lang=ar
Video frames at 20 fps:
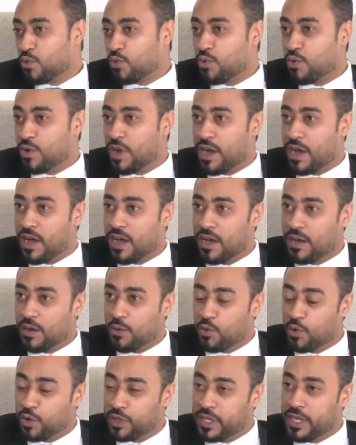و...
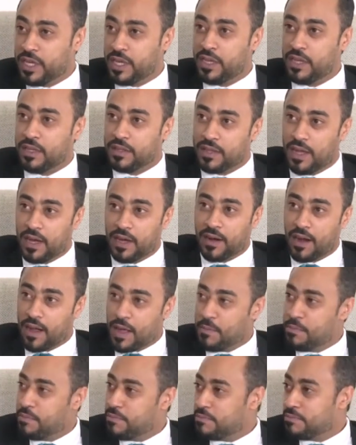ودي ده
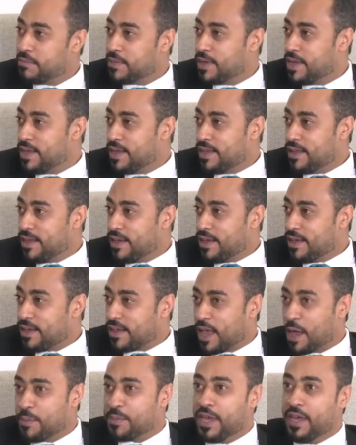رقم
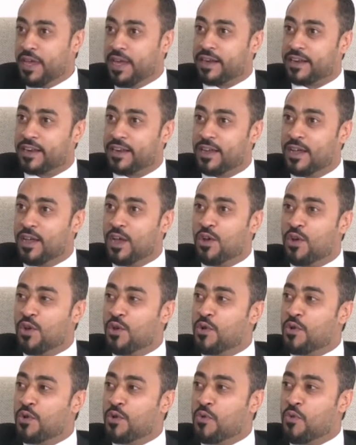كبير كبير, كبير
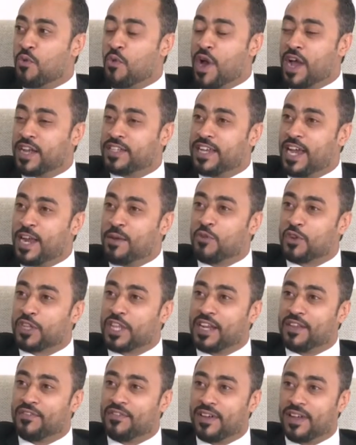واجيال مختلفه واجيال
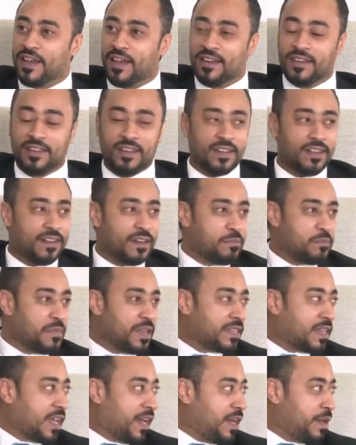مختلفه يعني
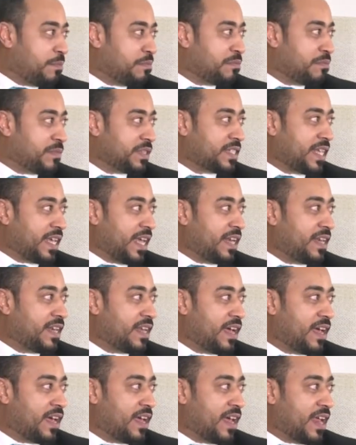لما نتكلم زي
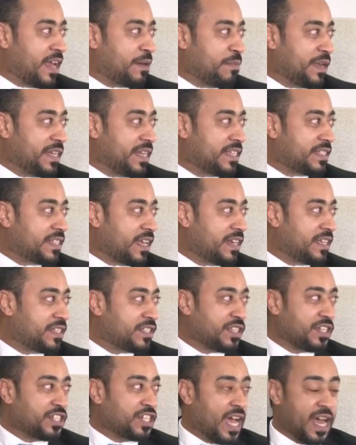المجلس
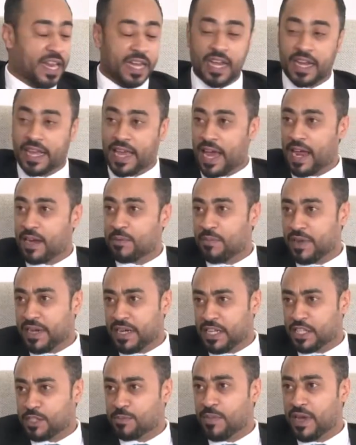الاستشاري اللي كان
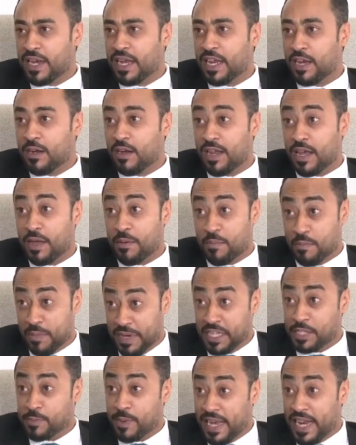بالنسبه نعم. لل...
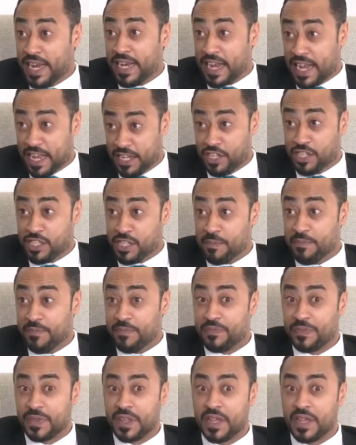بالنسبه لنا كجسم